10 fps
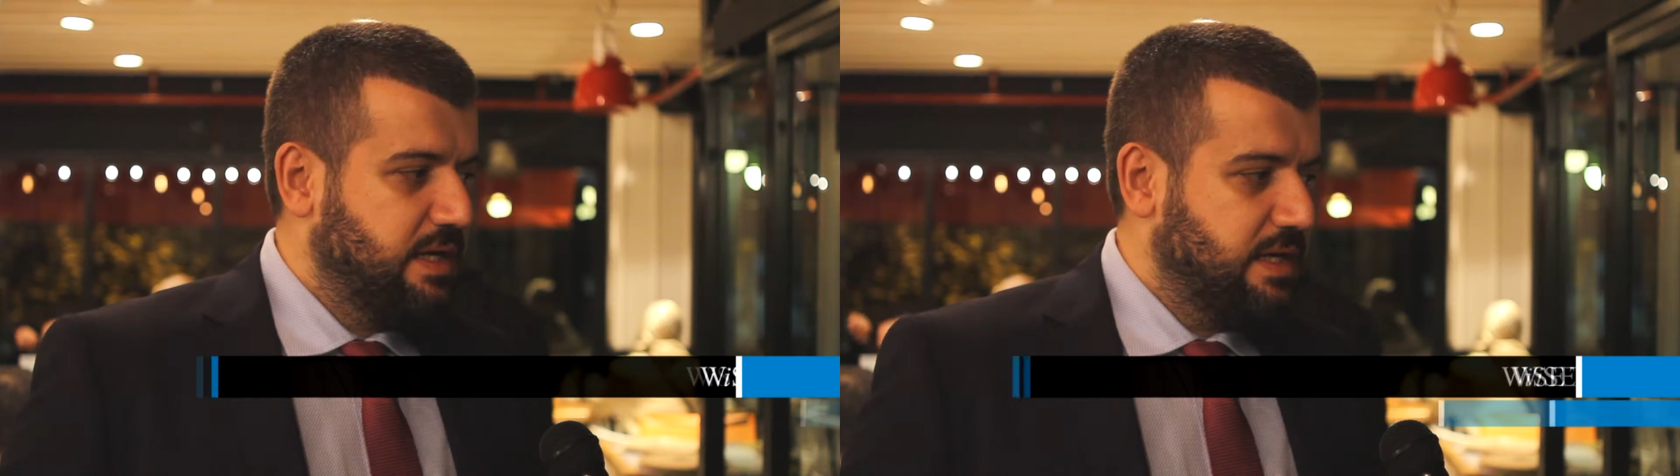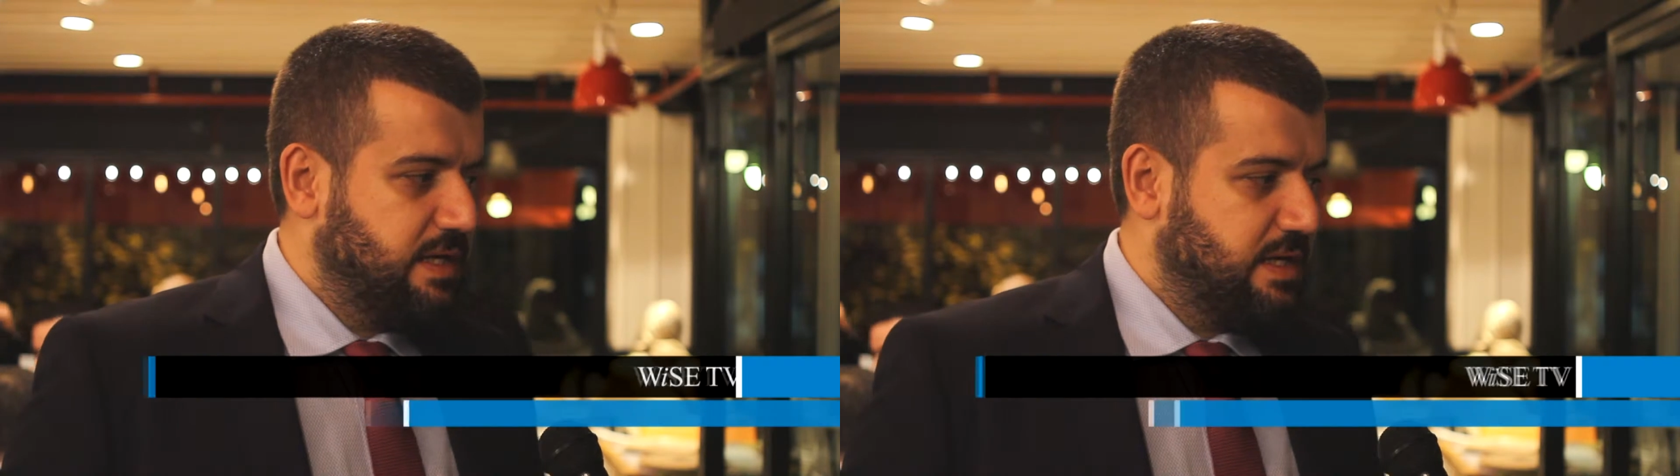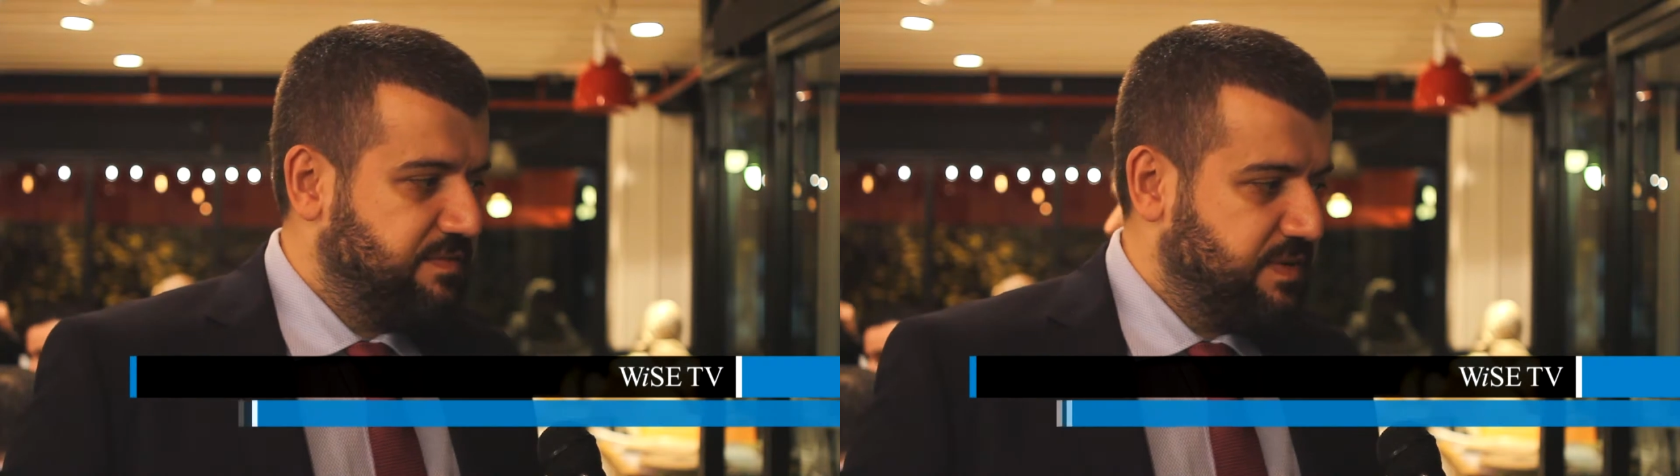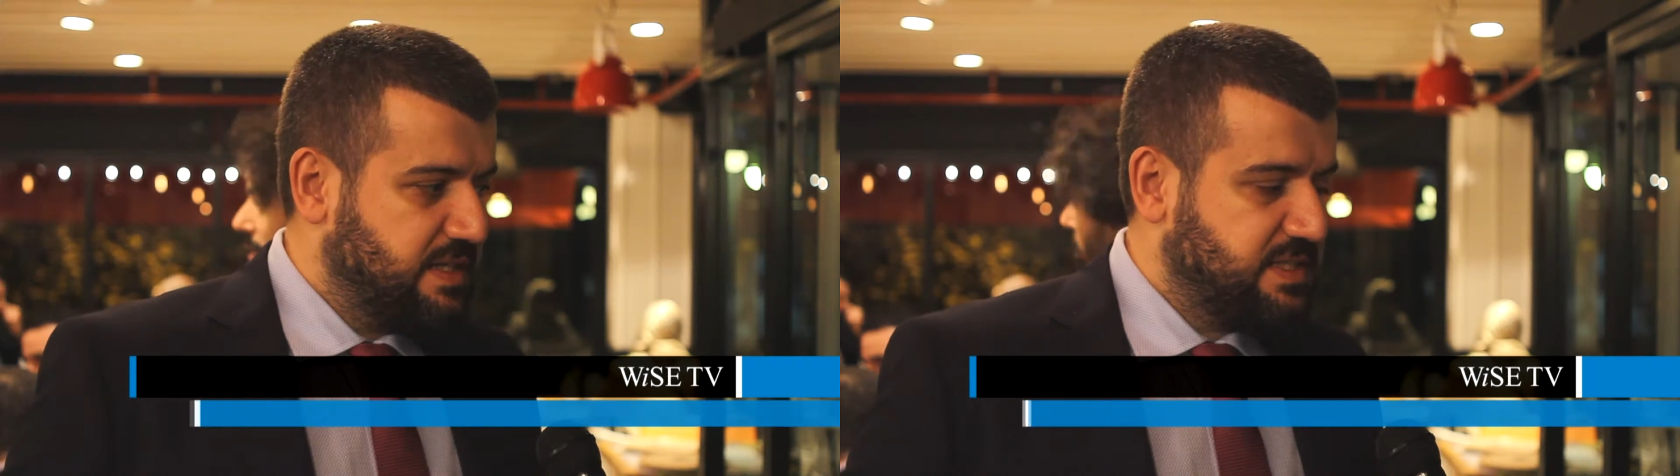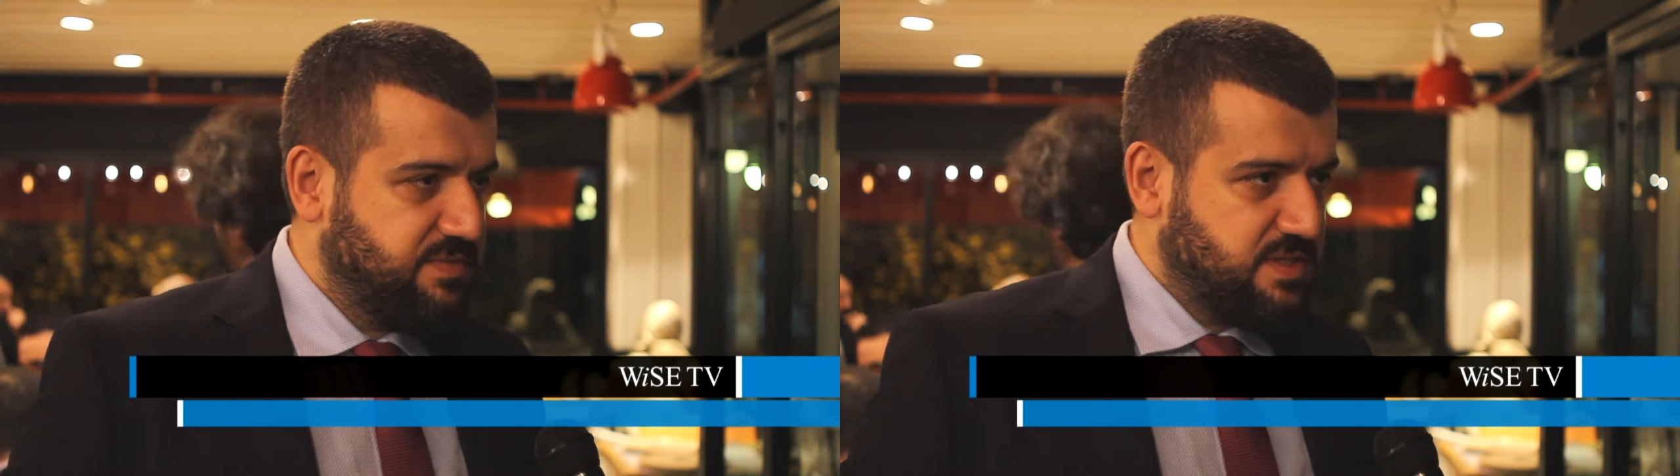e,
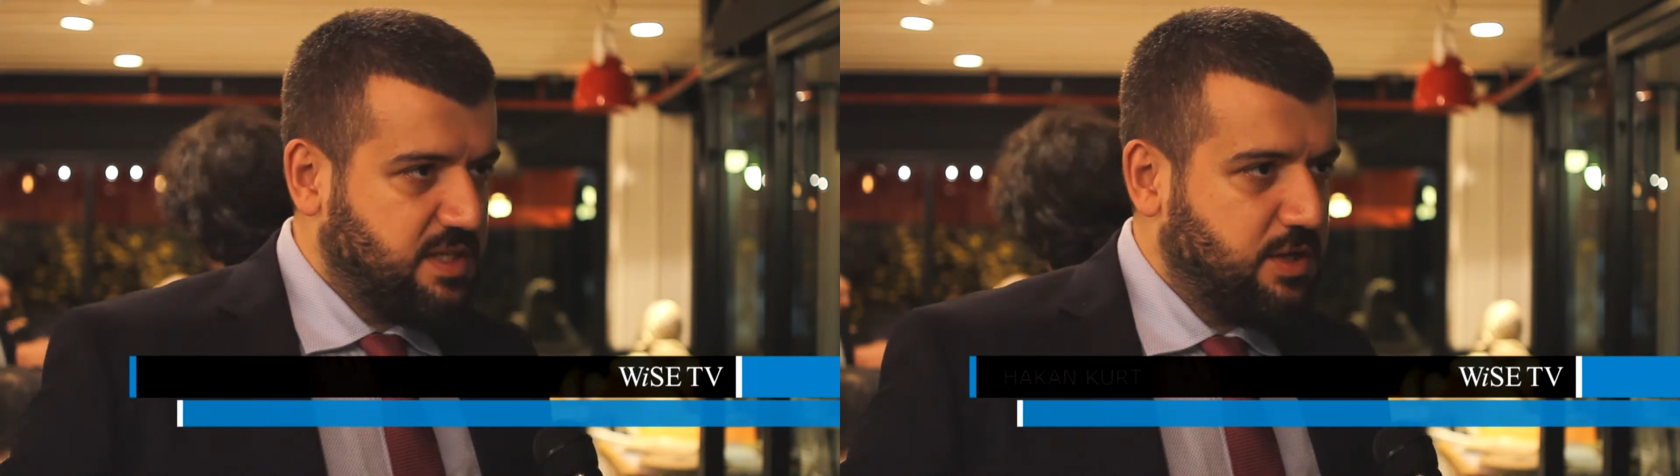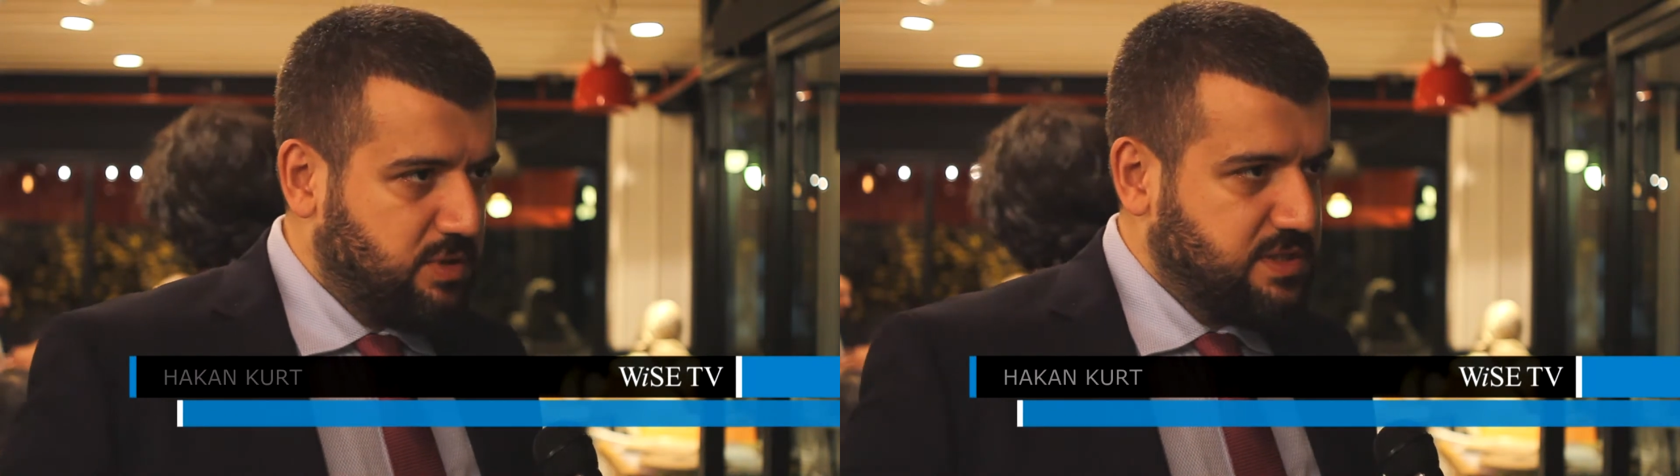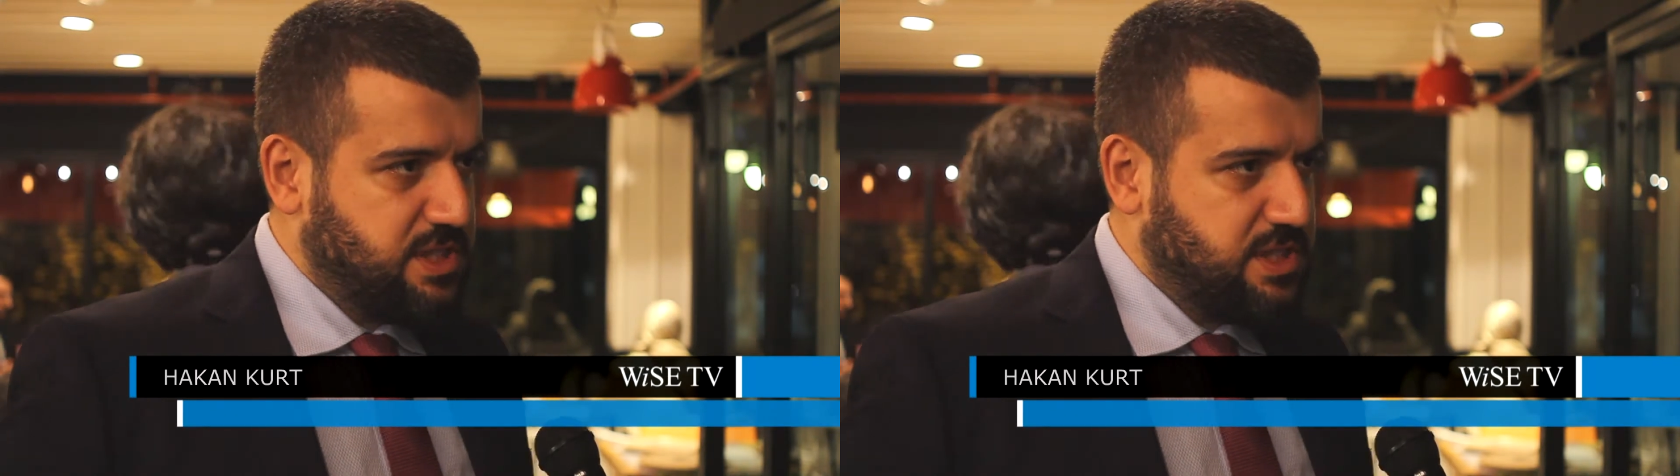felsefesiyle yola